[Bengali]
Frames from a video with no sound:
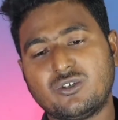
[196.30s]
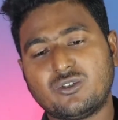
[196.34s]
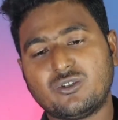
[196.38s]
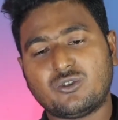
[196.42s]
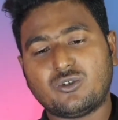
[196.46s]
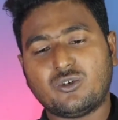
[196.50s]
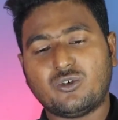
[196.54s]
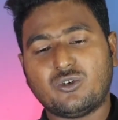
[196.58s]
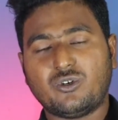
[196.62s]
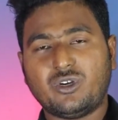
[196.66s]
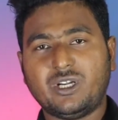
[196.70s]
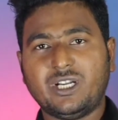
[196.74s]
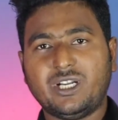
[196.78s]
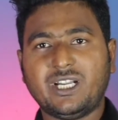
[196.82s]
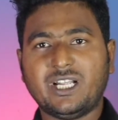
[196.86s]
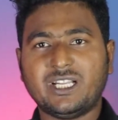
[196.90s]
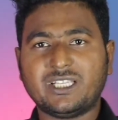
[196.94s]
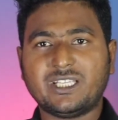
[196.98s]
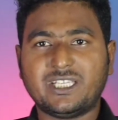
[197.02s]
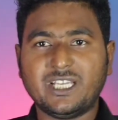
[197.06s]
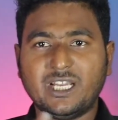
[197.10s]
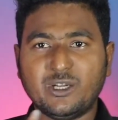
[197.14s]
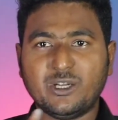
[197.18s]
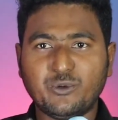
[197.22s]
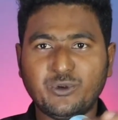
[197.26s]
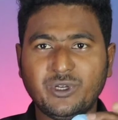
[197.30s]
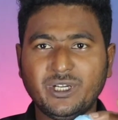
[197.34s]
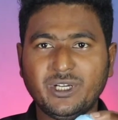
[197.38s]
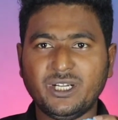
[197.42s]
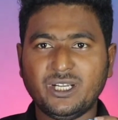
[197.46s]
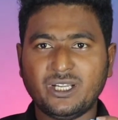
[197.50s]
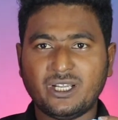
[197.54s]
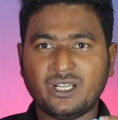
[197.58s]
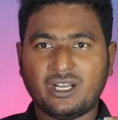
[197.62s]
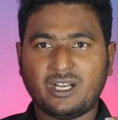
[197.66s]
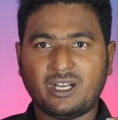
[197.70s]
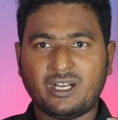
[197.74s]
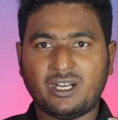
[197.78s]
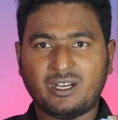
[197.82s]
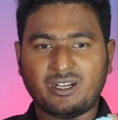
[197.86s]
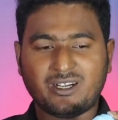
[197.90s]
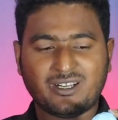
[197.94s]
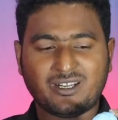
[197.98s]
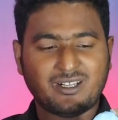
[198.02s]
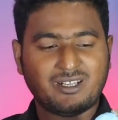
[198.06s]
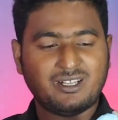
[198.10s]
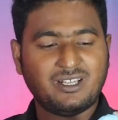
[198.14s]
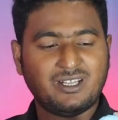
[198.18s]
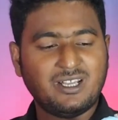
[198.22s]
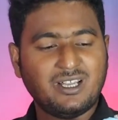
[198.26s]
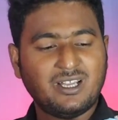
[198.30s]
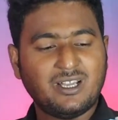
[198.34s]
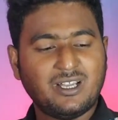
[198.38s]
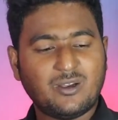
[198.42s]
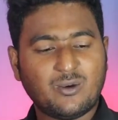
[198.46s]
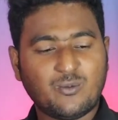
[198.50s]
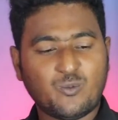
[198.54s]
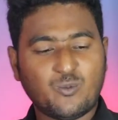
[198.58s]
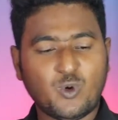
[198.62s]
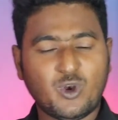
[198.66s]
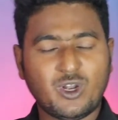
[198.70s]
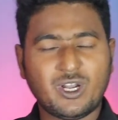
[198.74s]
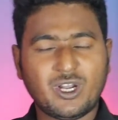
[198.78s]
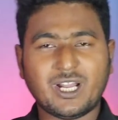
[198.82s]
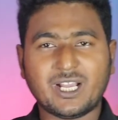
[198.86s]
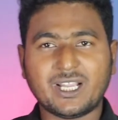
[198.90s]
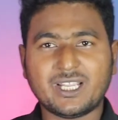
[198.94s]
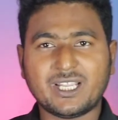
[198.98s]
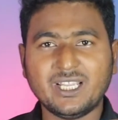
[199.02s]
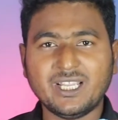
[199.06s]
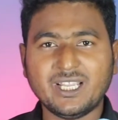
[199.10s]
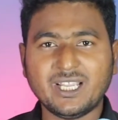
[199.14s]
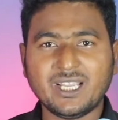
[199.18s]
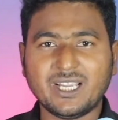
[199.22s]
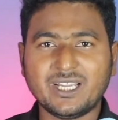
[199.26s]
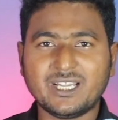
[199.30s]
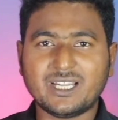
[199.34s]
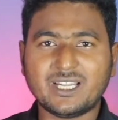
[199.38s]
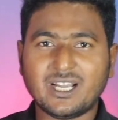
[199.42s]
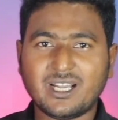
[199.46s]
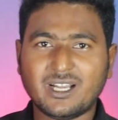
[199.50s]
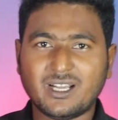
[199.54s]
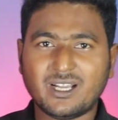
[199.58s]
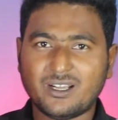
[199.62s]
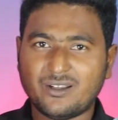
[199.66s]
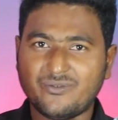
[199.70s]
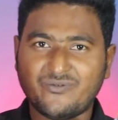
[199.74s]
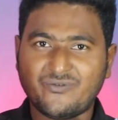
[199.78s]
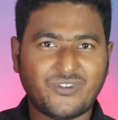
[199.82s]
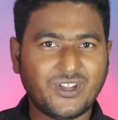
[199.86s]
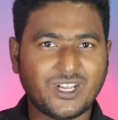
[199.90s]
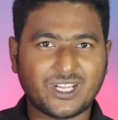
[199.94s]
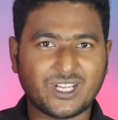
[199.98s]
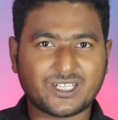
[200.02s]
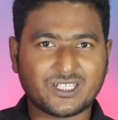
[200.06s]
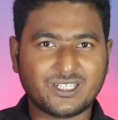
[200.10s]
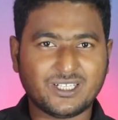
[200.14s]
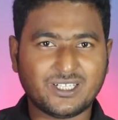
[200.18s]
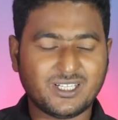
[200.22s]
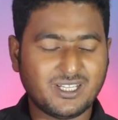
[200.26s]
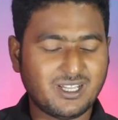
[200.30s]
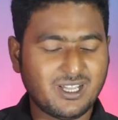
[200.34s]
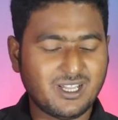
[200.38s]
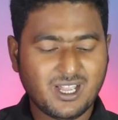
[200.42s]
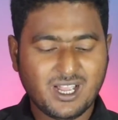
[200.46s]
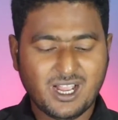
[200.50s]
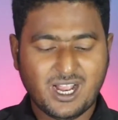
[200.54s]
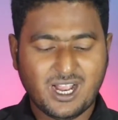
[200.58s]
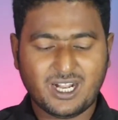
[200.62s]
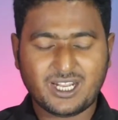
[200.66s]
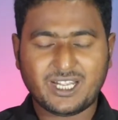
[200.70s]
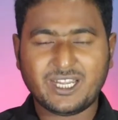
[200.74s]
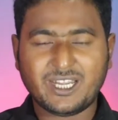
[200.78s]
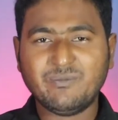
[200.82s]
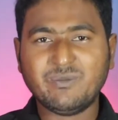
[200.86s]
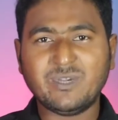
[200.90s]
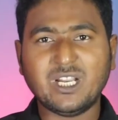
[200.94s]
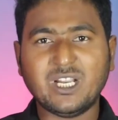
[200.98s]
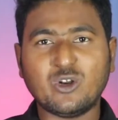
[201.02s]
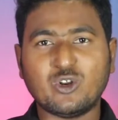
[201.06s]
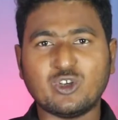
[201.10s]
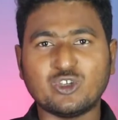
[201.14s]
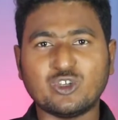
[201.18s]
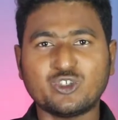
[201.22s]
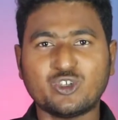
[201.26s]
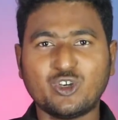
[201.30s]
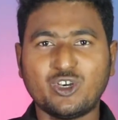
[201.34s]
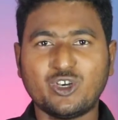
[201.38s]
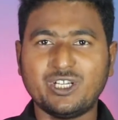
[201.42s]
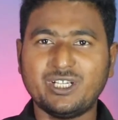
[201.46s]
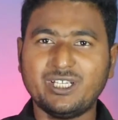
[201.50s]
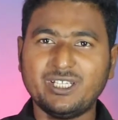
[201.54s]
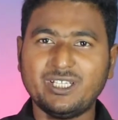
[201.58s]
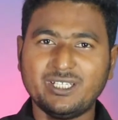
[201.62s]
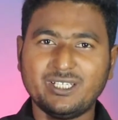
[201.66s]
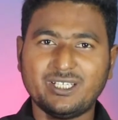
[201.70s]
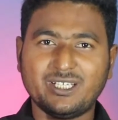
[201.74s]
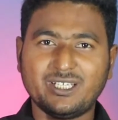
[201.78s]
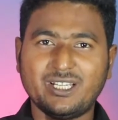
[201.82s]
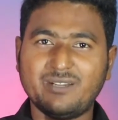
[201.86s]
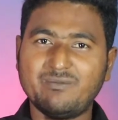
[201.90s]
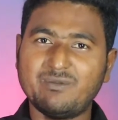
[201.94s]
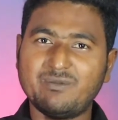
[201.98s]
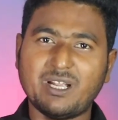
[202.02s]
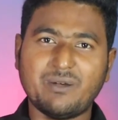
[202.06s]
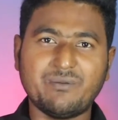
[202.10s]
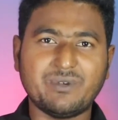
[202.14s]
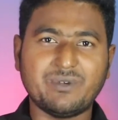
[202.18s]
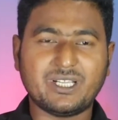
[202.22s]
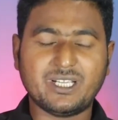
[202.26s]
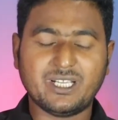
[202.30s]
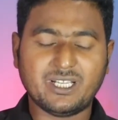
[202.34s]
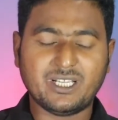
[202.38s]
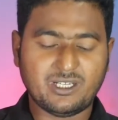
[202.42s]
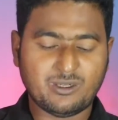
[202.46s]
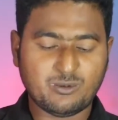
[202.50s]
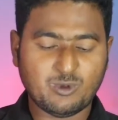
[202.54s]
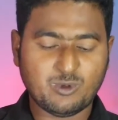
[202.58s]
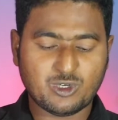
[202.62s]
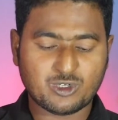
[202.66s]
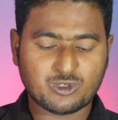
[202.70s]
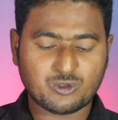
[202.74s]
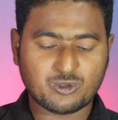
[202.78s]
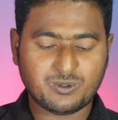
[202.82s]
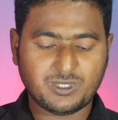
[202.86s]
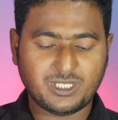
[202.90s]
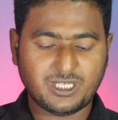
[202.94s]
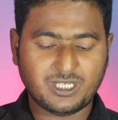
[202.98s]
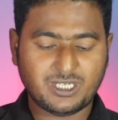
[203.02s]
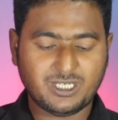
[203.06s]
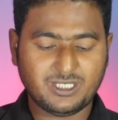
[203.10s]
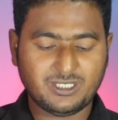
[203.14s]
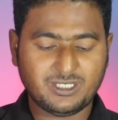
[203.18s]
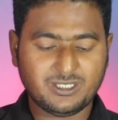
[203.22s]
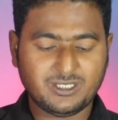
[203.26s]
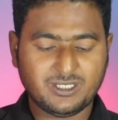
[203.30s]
তো এটা জেনুইন আর বলে রাখি এটা ফেক আর ডিমটা নষ্ট হয়নি ডিমটা আমি খেয়ে নেবো অসুবিধা নেই